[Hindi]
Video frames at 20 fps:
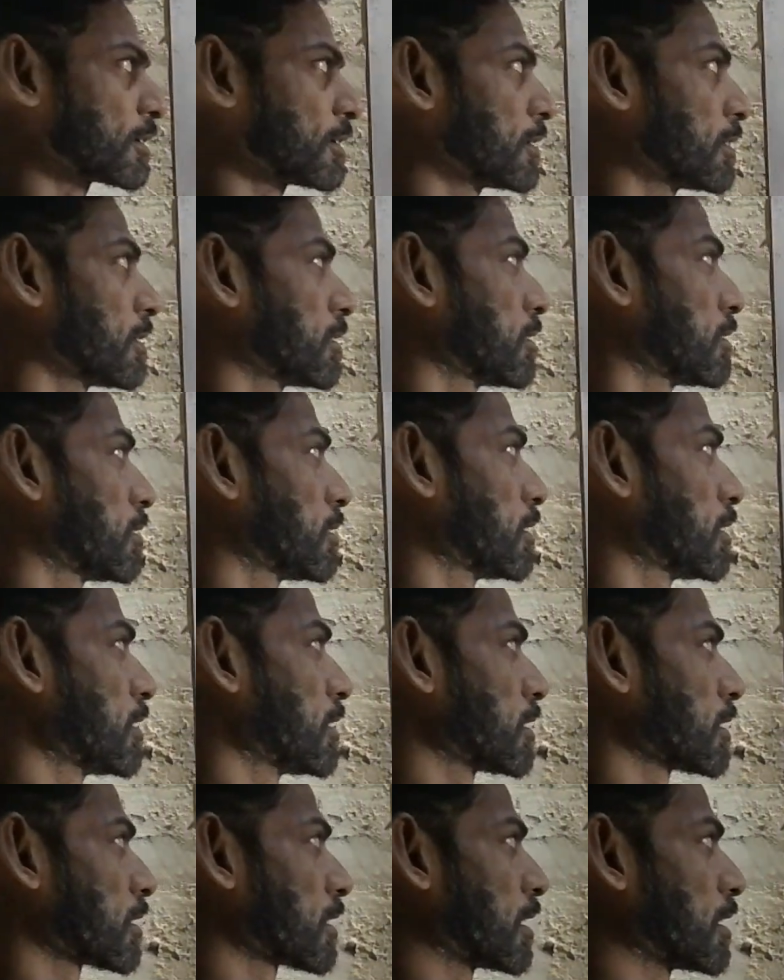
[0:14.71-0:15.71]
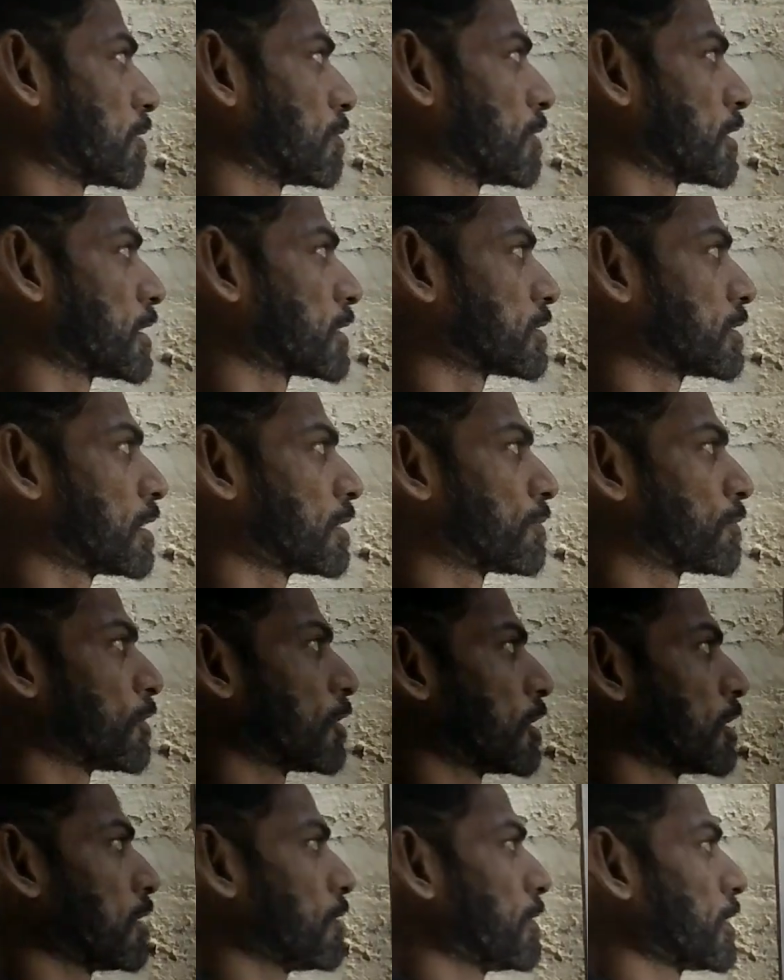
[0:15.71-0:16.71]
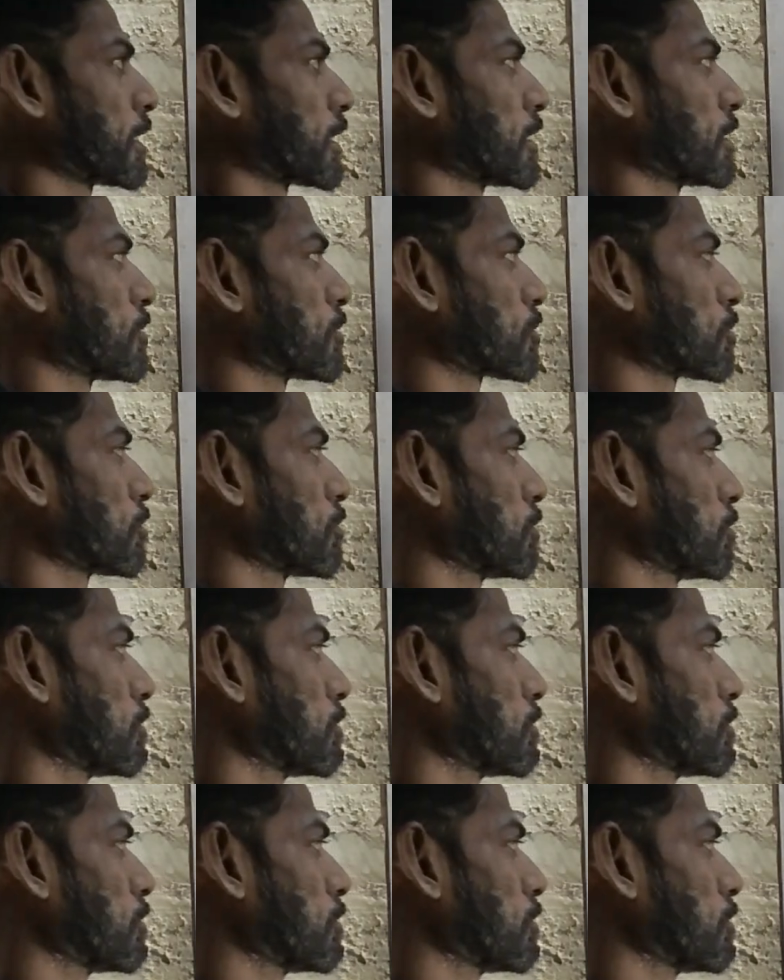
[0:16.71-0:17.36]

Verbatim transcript: गया है कन्वर्ट द फॉलोइंग इनटू